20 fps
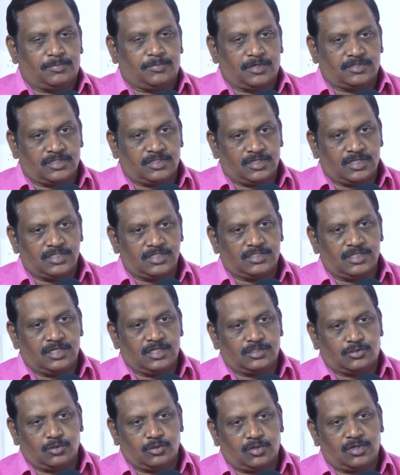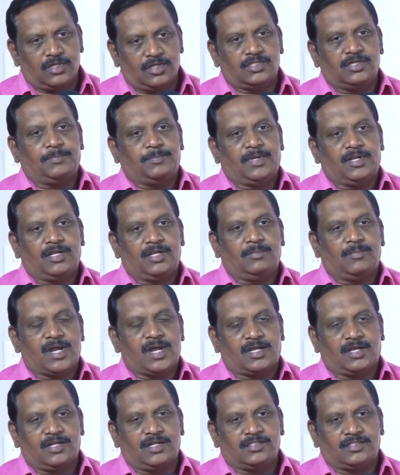ప్రసంగించే చోట్ల నుంచి పిల్లల్ని
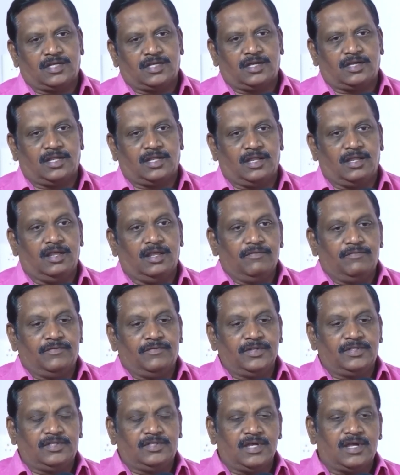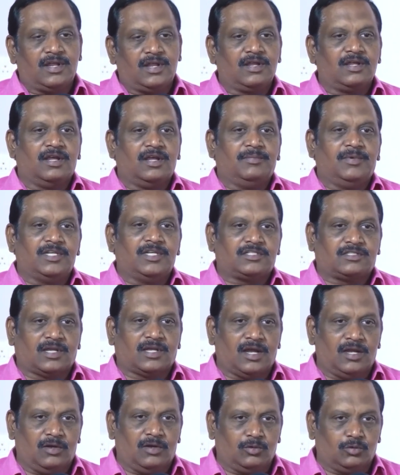మాట్లాడించారంటే విద్యా రంగం ఏ
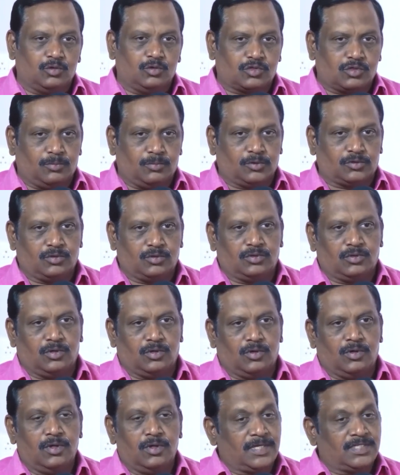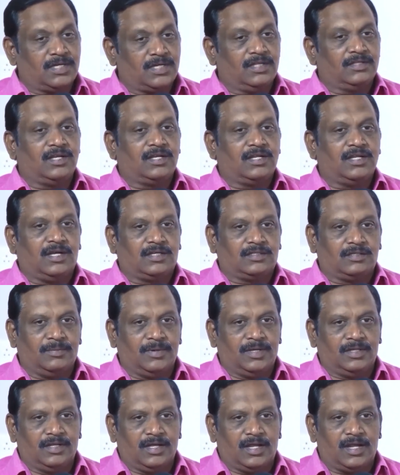స్థాయిలో దూసుకుపోతుందో ప్రజలందరికీ
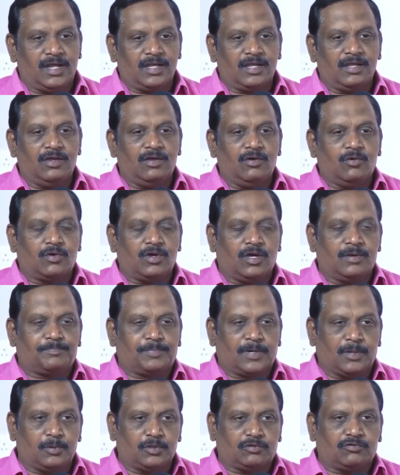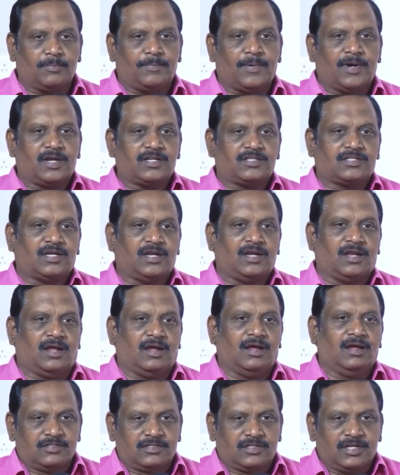అర్థమైంది అలాగే ఒక ప్రభుత్వ పాఠశాల
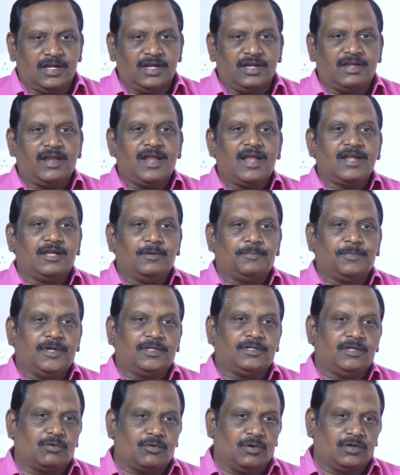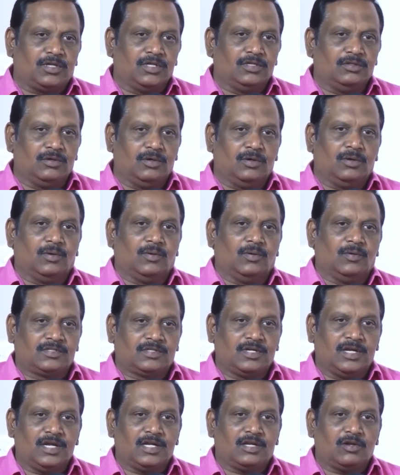స్టేట్ ర్యాంక్ ఎప్పుడైతే కొట్టిందో
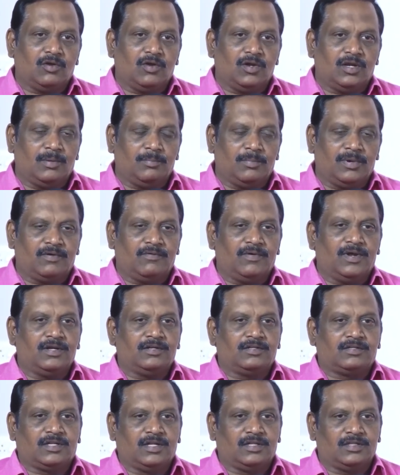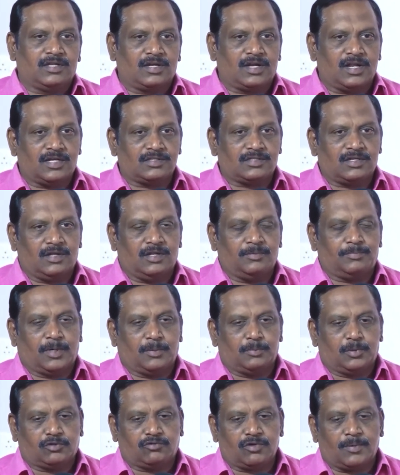స్టేట్ లో నంబర్ వన్ టెన్త్ క్లాస్
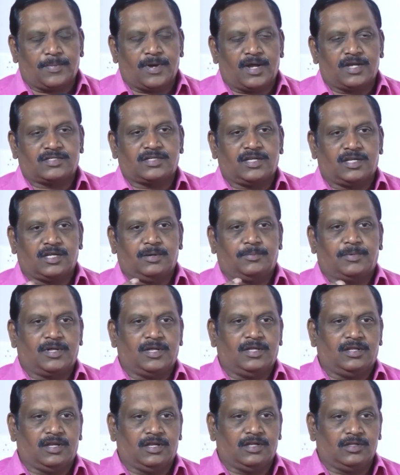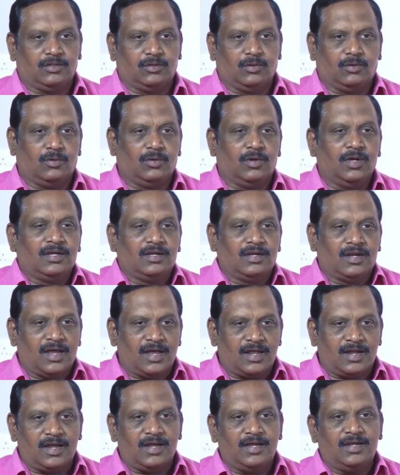ప్రభుత్వ పాఠశాలకు ఎప్పటికైతే వెళ్ళిందో
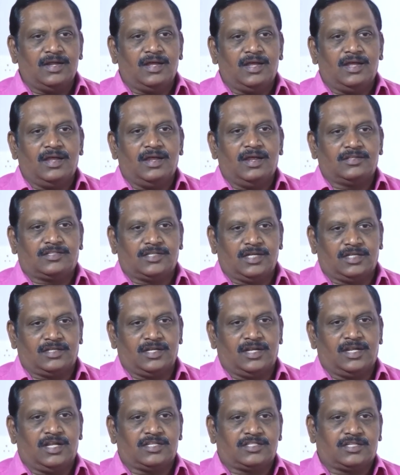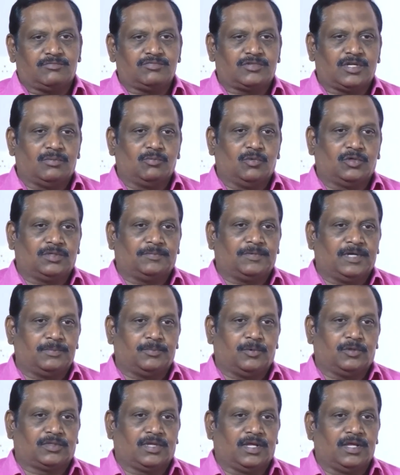నారాయణ చైతన్య సంస్థలు
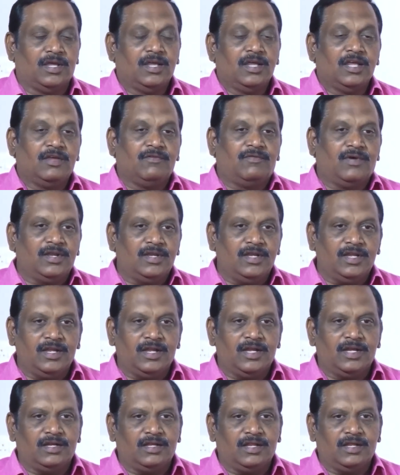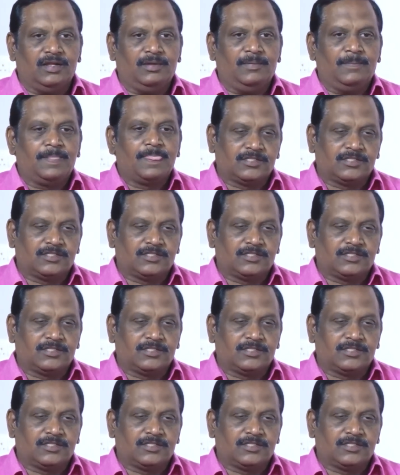మూతపడిపోతాయి ఇవన్నీ ఏంటి